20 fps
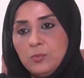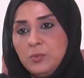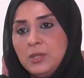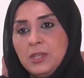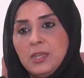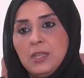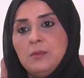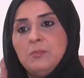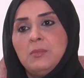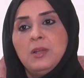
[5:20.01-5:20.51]

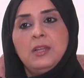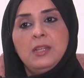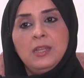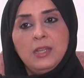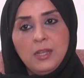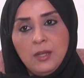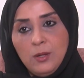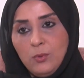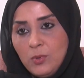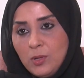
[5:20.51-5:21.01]
وبالكلمة
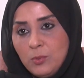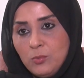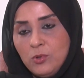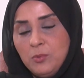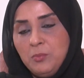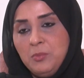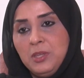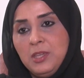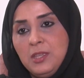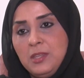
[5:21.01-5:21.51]
الحلوة
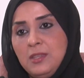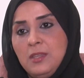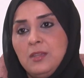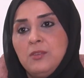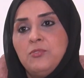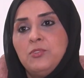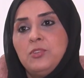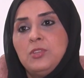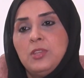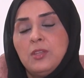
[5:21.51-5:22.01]
مهم جدا
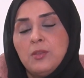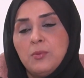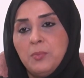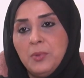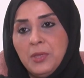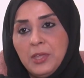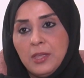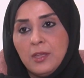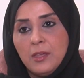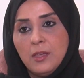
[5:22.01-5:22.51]
في
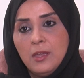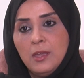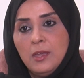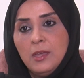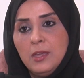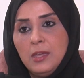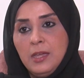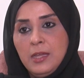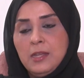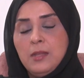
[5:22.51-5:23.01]
التربية
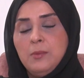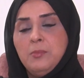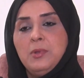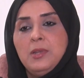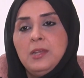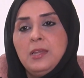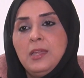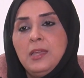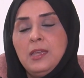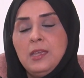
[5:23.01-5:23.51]
احنا
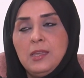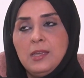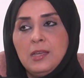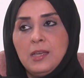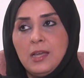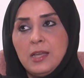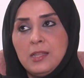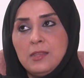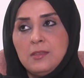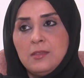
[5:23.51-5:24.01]
بنلاقي
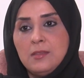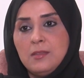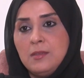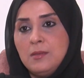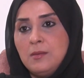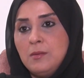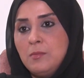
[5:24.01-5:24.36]
حد